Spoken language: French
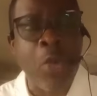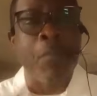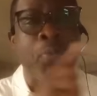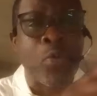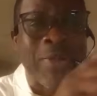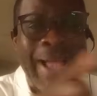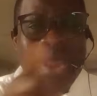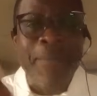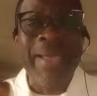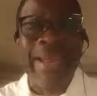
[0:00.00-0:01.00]
pour
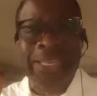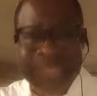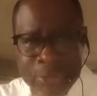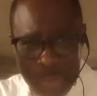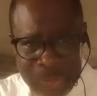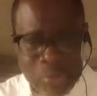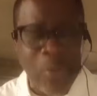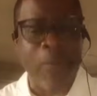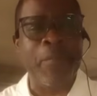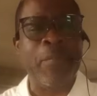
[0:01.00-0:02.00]
calmer la
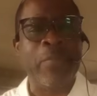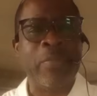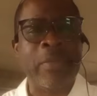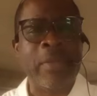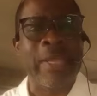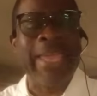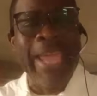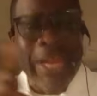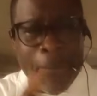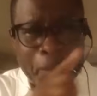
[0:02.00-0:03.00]
situation
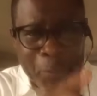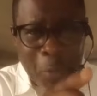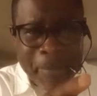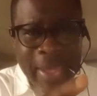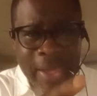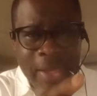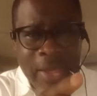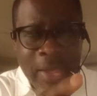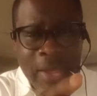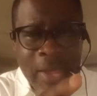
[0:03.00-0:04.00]
il promet
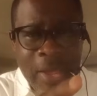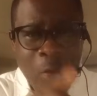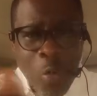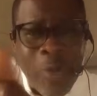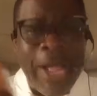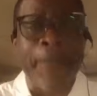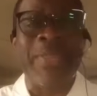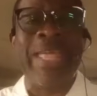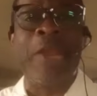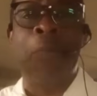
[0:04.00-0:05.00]
au
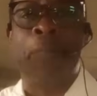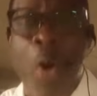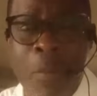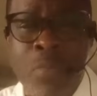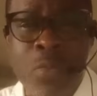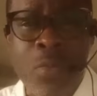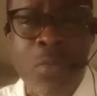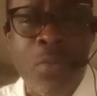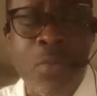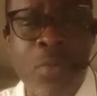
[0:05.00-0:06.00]
capitaine pambu
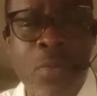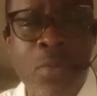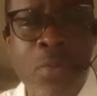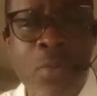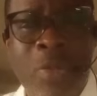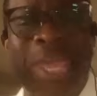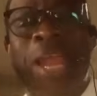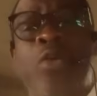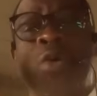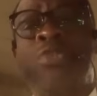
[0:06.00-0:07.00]

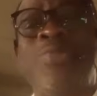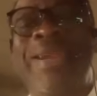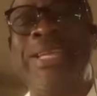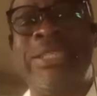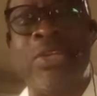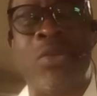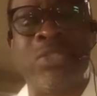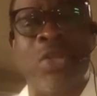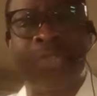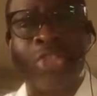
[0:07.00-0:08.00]
quelles que soient les
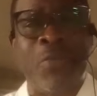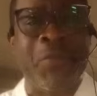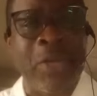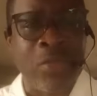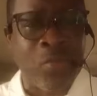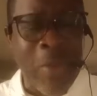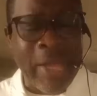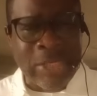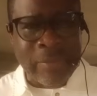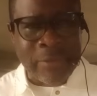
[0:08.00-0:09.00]
circonstances je ferai de toi
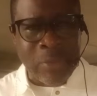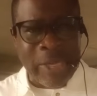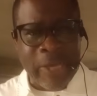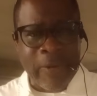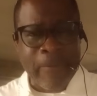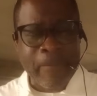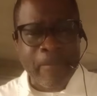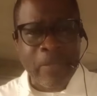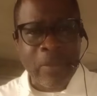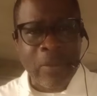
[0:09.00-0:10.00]
un divisionnaire
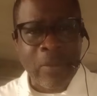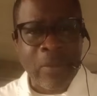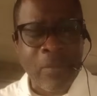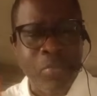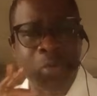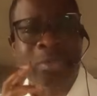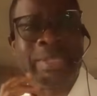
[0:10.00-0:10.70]
pour